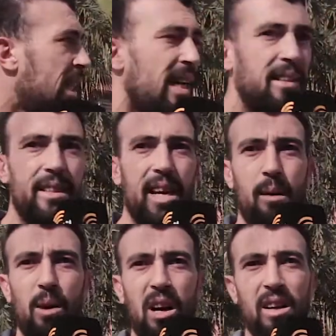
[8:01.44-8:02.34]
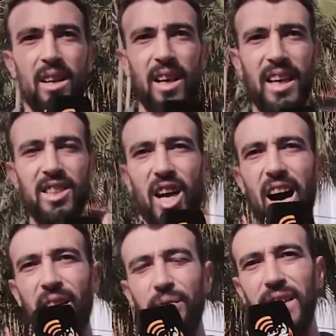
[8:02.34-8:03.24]
هذه الخدامه حيت
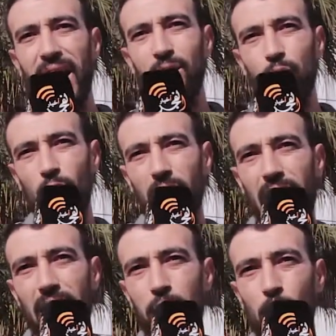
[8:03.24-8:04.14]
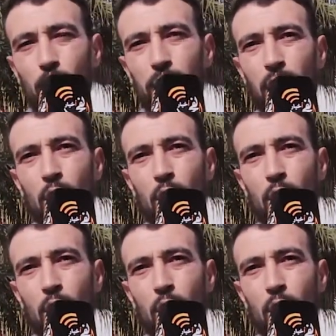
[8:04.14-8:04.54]
عارفين عنده القانون